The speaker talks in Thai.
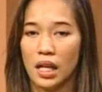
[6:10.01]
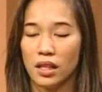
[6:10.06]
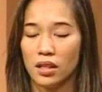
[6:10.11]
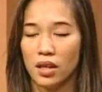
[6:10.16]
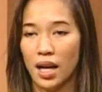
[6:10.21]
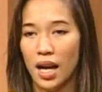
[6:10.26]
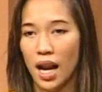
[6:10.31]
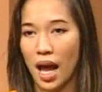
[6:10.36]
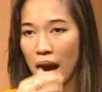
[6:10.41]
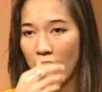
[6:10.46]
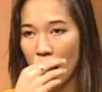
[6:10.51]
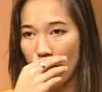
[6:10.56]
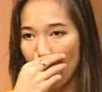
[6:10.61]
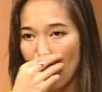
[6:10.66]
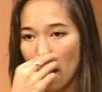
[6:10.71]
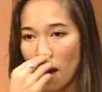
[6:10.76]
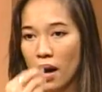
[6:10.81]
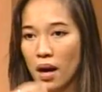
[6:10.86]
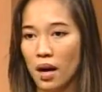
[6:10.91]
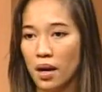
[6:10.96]
ตอนหลัง
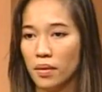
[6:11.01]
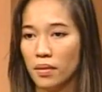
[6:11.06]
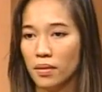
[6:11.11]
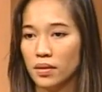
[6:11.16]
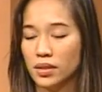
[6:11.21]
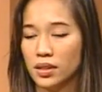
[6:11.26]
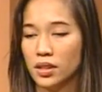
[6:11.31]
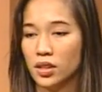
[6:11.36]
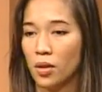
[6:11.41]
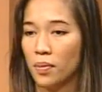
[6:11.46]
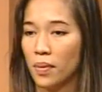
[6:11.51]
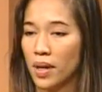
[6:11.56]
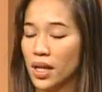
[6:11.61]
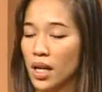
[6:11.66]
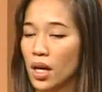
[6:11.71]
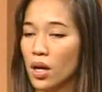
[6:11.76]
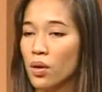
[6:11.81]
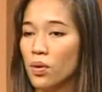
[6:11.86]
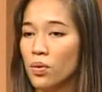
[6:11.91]
ก็จบกันทั้ง